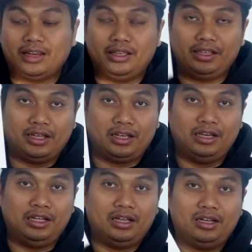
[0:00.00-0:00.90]
artinya
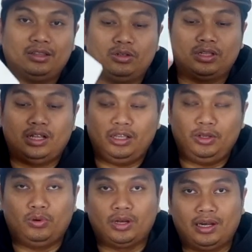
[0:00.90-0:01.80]
dia
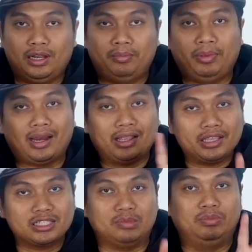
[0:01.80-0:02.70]
totally warna
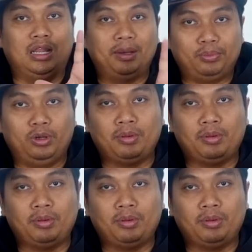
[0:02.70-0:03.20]
merahnya 95%.